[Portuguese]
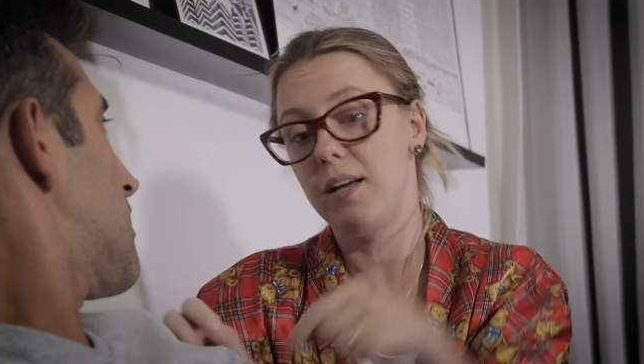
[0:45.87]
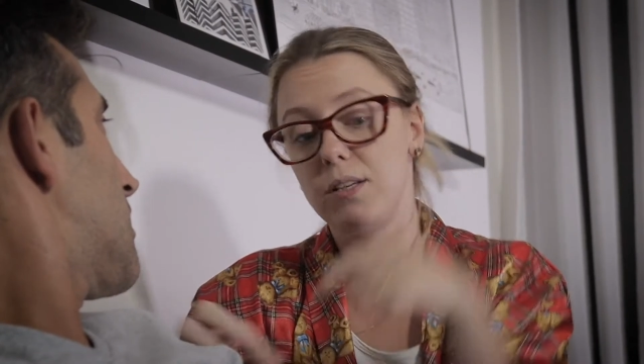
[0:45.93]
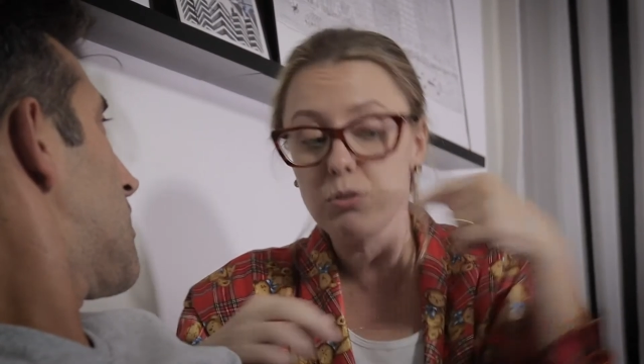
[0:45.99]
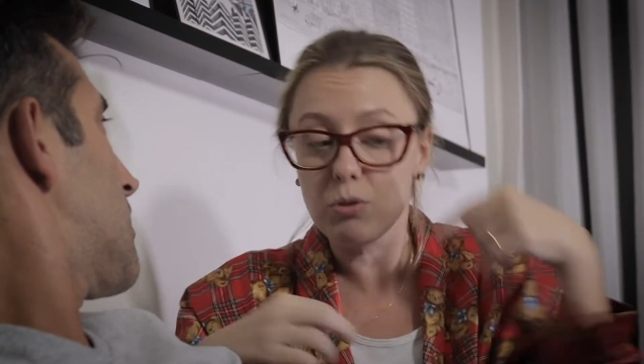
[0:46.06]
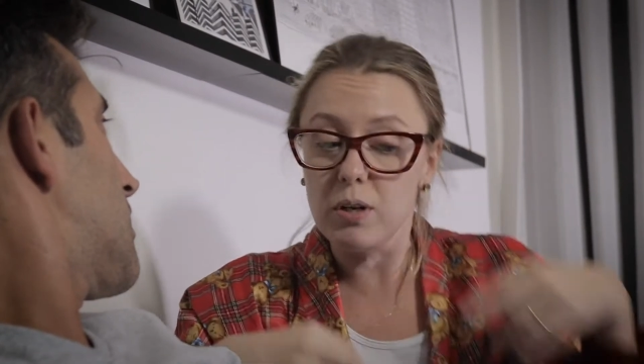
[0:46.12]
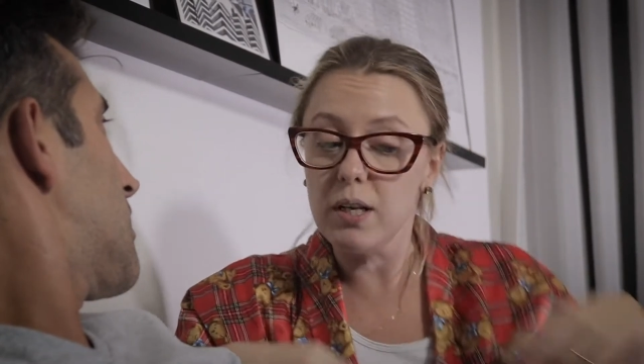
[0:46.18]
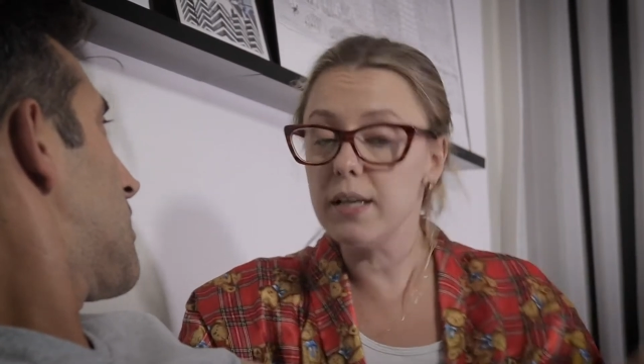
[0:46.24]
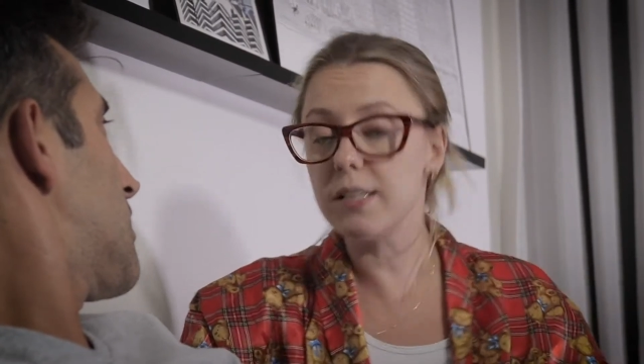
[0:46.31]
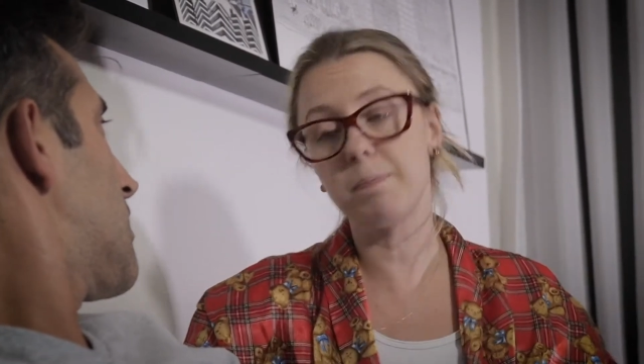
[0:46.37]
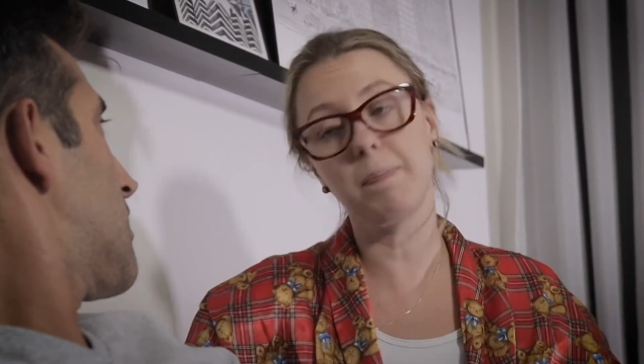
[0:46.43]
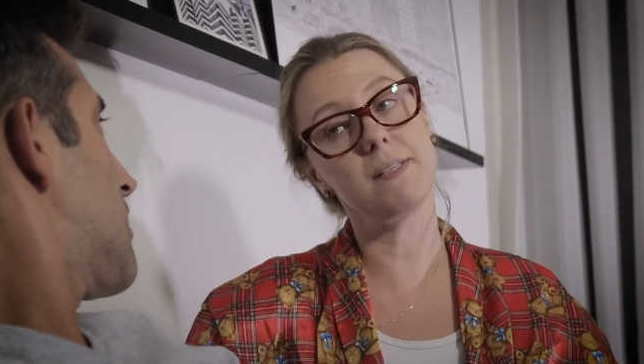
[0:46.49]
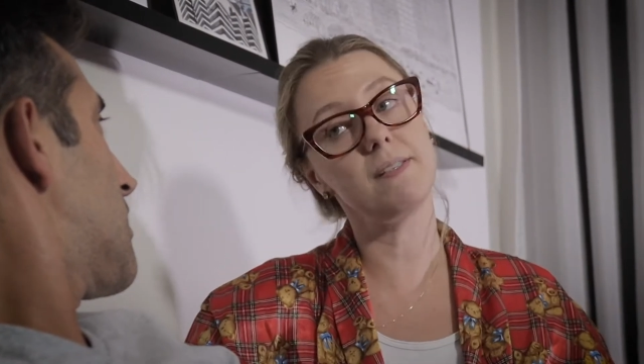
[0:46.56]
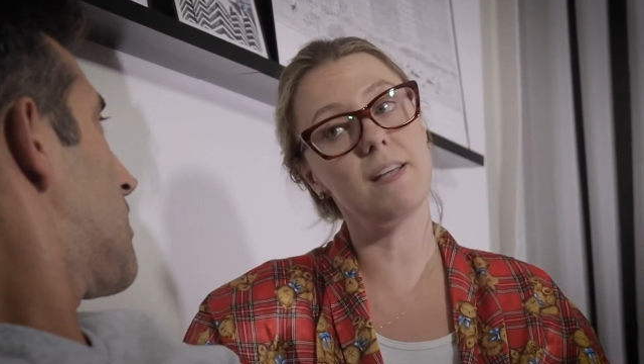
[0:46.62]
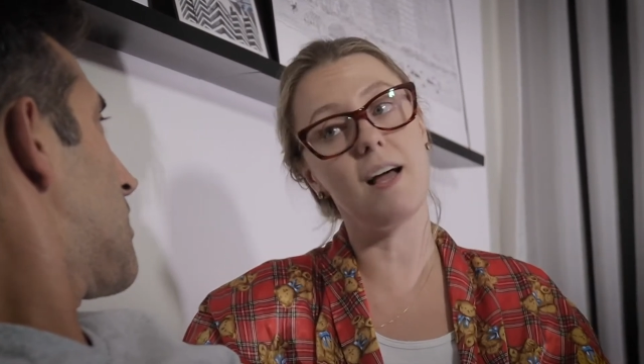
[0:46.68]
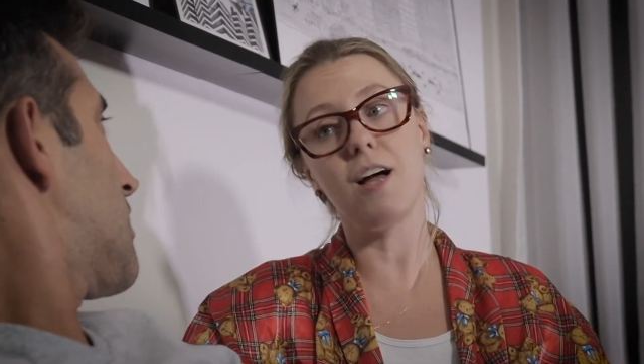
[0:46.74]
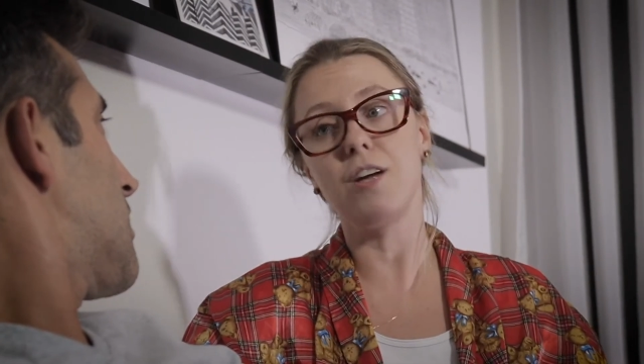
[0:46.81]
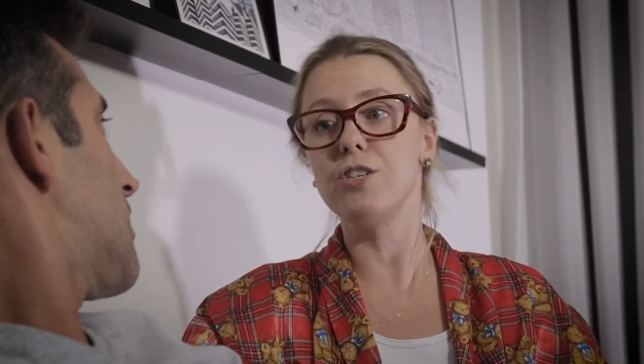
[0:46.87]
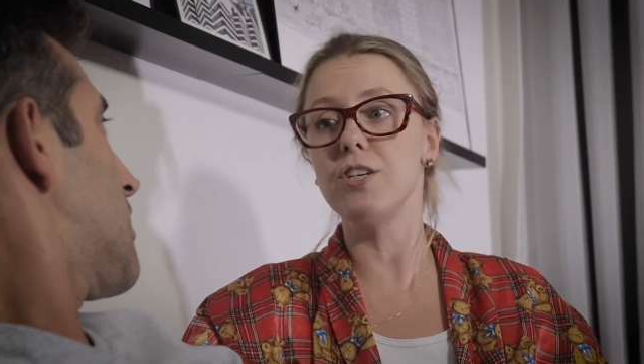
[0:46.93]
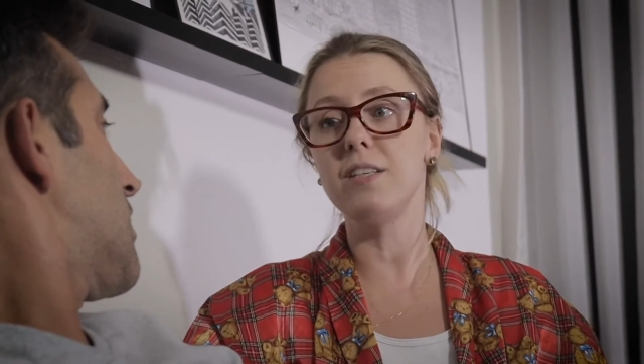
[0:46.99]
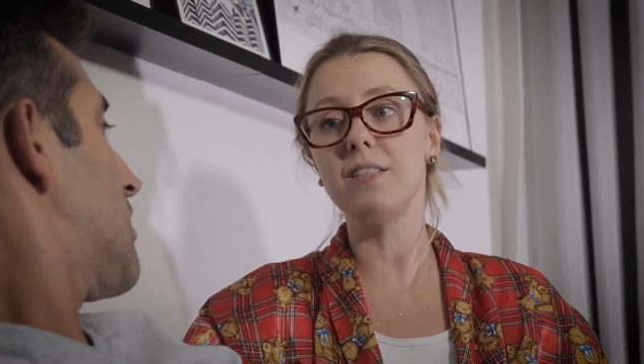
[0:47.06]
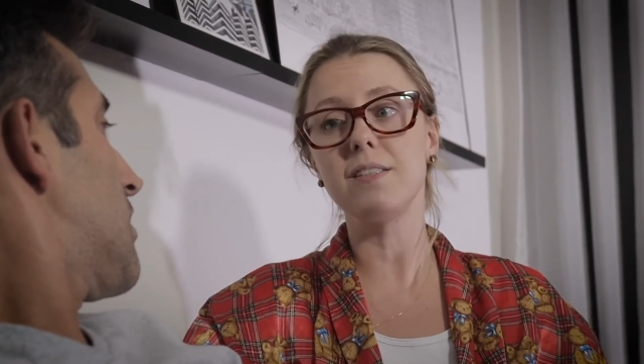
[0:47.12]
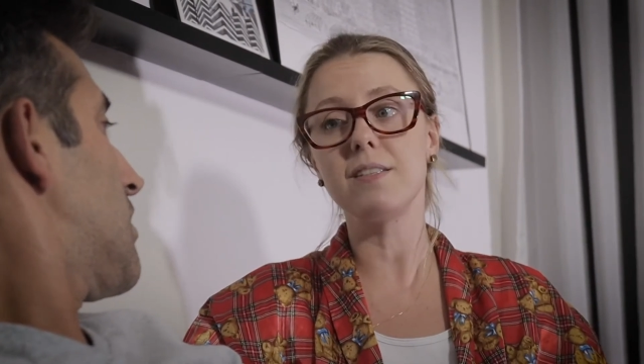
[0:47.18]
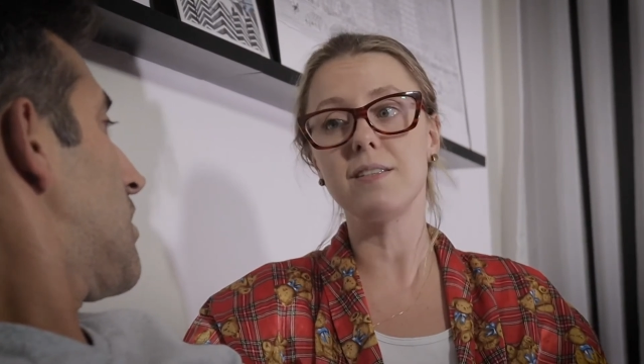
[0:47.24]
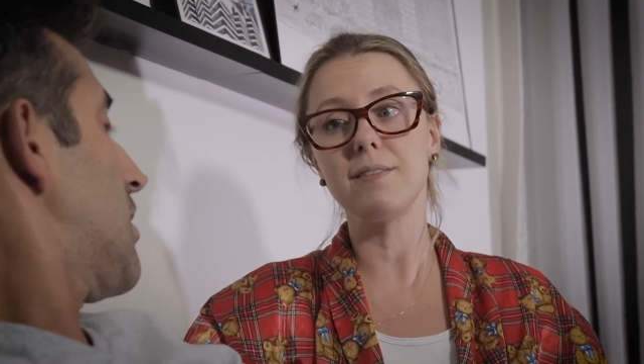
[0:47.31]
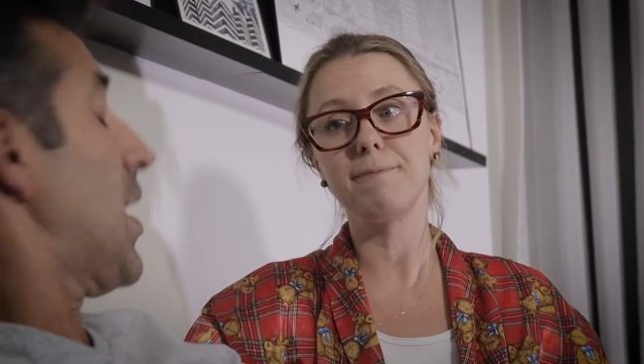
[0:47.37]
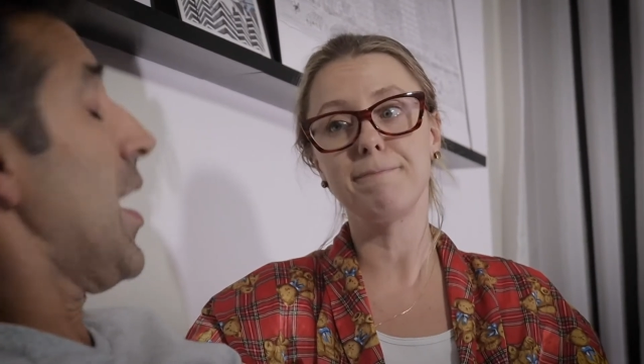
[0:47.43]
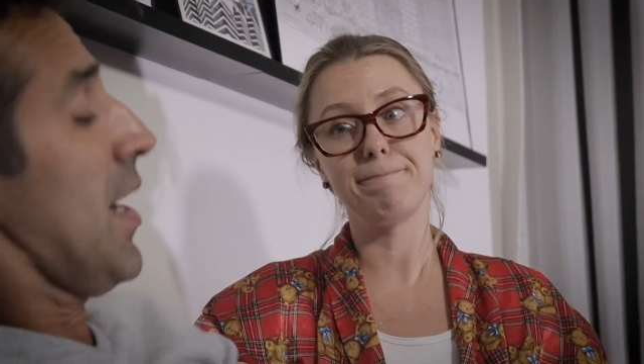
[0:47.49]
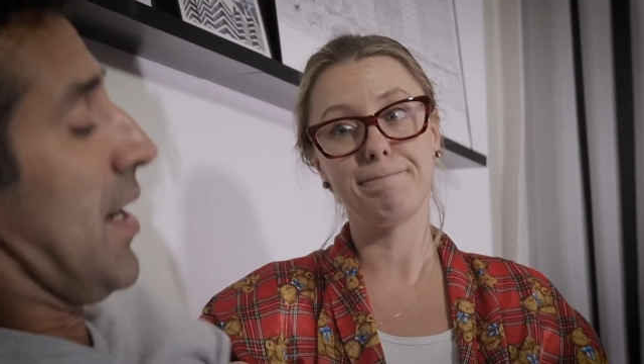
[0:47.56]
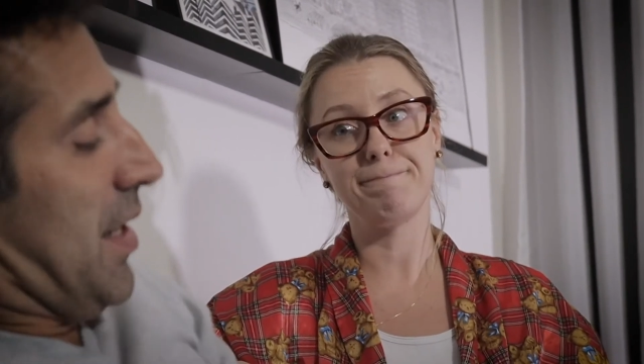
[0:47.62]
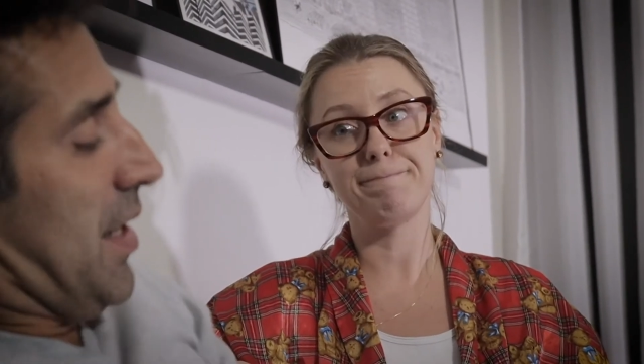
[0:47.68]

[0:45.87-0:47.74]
escolher as passagens. Ah,